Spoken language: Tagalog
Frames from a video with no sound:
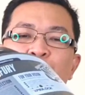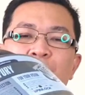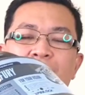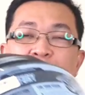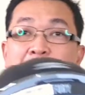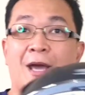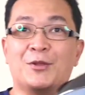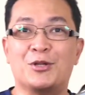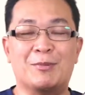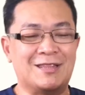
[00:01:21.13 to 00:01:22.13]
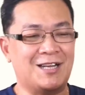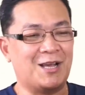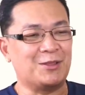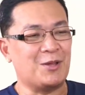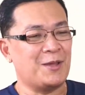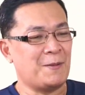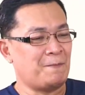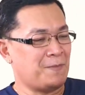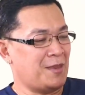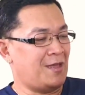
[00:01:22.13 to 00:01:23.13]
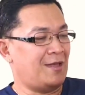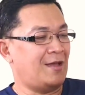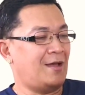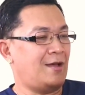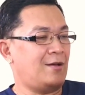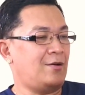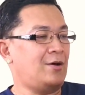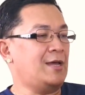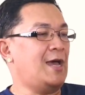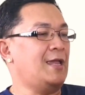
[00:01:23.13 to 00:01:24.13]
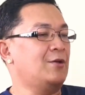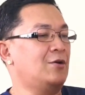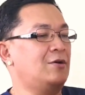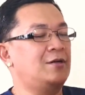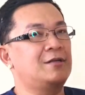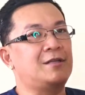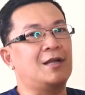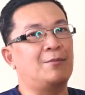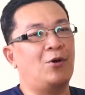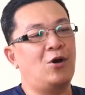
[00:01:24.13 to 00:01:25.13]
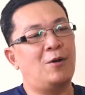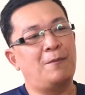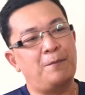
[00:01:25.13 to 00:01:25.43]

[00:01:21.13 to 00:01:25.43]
Eh, spider naman talaga to eh. Ayan Oh. Tingnan mo.